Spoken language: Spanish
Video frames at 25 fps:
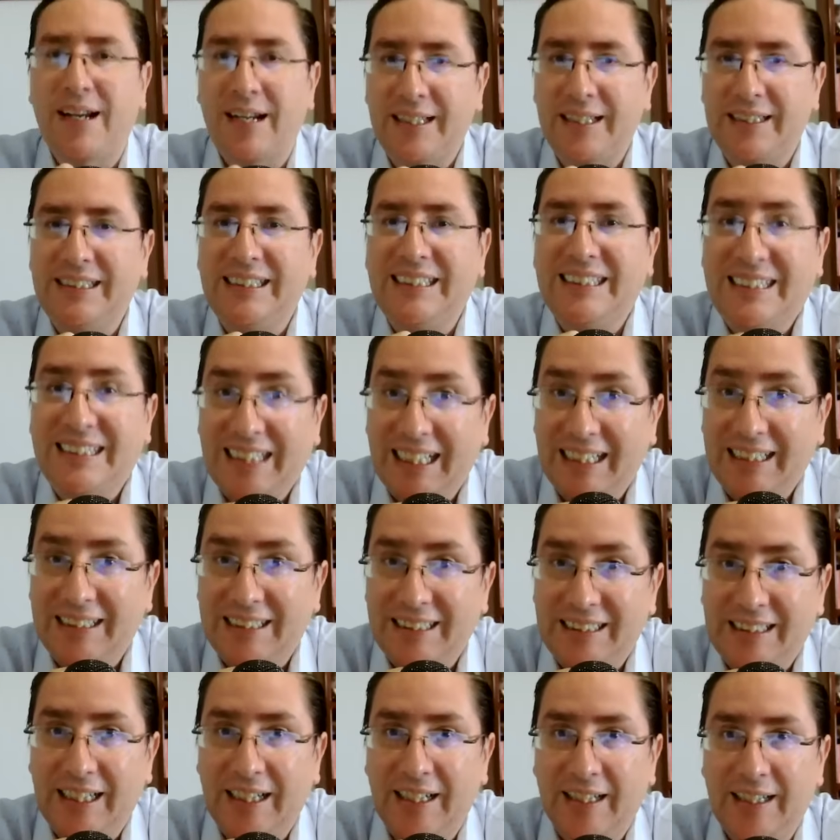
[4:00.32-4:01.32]
en
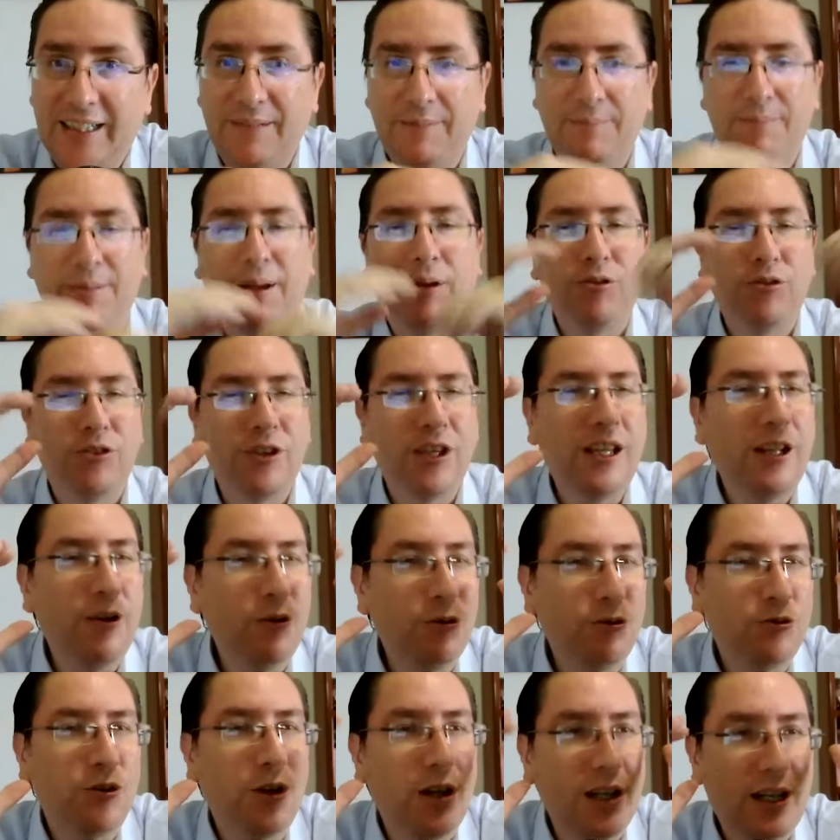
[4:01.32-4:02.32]
resistencia. Vea usted
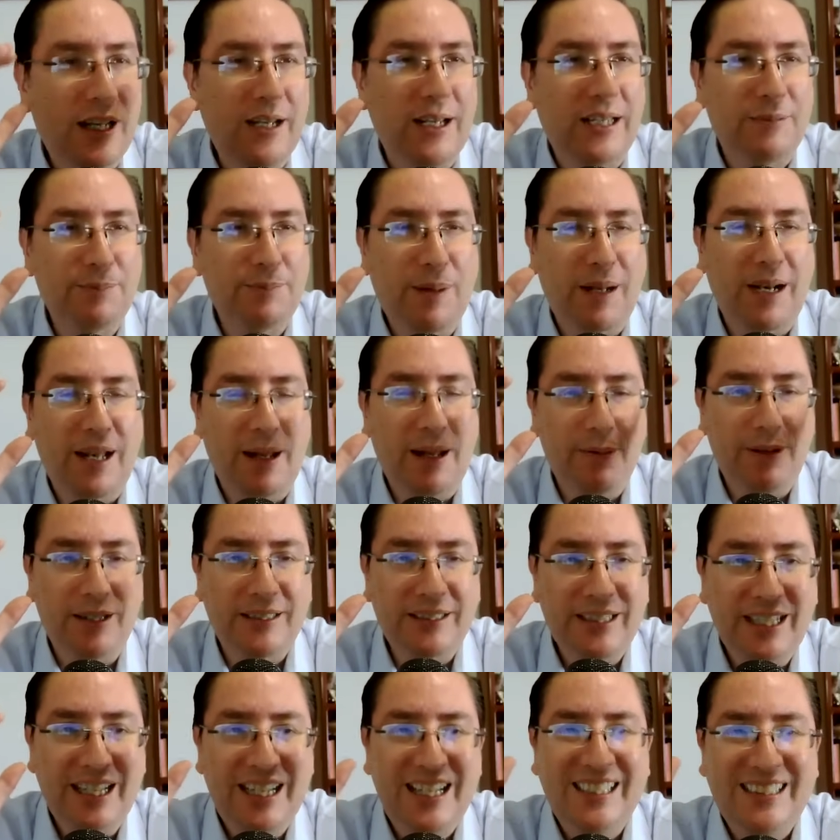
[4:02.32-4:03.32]
el uso de las
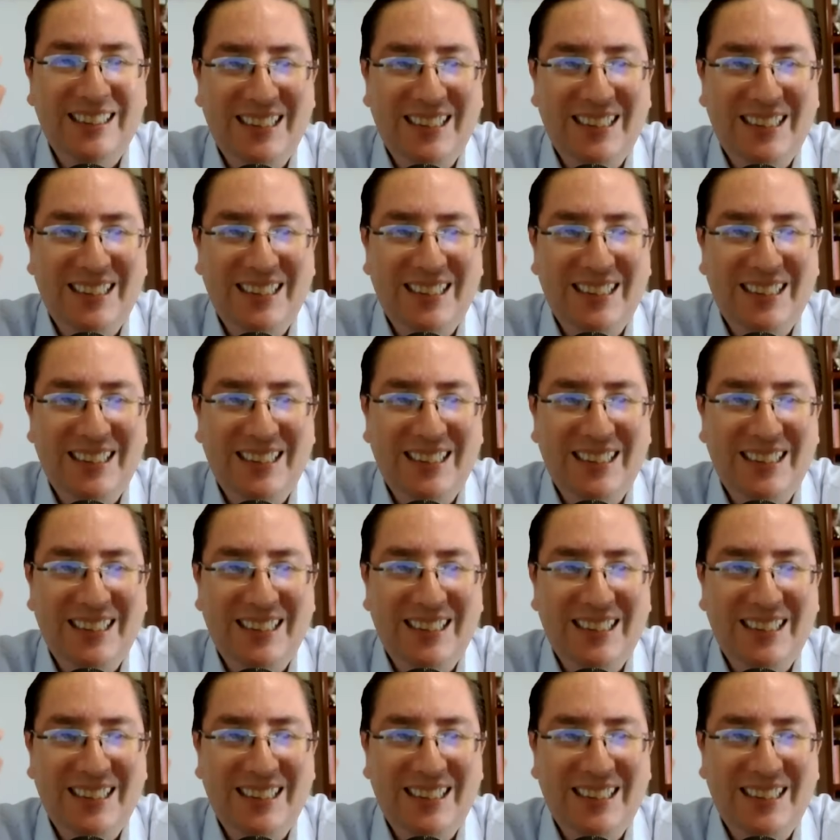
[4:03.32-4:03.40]
palabras.